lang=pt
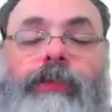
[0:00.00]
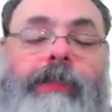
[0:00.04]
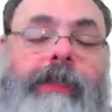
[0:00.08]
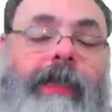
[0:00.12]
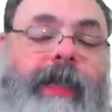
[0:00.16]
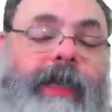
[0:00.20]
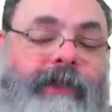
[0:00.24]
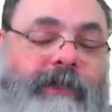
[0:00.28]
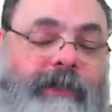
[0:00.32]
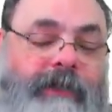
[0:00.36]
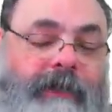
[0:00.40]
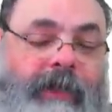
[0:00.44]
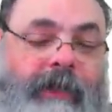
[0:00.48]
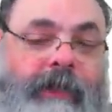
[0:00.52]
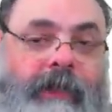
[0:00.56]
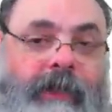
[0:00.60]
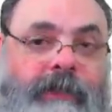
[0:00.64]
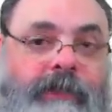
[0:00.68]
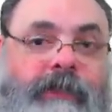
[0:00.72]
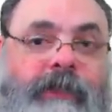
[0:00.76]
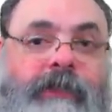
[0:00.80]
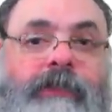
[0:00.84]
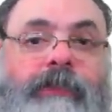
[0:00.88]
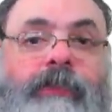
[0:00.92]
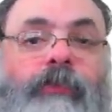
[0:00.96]
Aliás, tem na
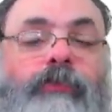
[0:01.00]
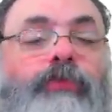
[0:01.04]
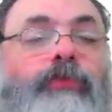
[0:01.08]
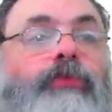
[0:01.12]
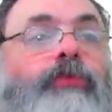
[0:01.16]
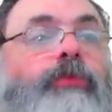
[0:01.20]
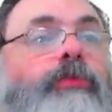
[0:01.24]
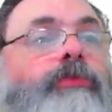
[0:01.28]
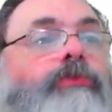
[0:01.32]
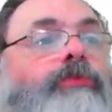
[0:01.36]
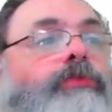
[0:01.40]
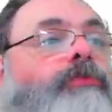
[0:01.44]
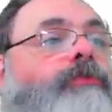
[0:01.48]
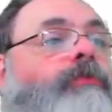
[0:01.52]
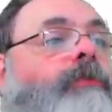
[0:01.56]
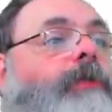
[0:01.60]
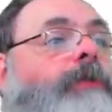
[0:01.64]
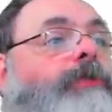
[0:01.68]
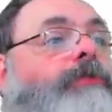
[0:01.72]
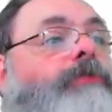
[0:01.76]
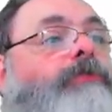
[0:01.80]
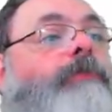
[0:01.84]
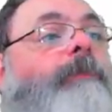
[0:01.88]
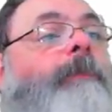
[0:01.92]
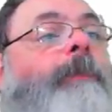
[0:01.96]
descrição de todos os
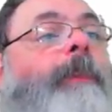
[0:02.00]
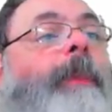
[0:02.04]
vídeos.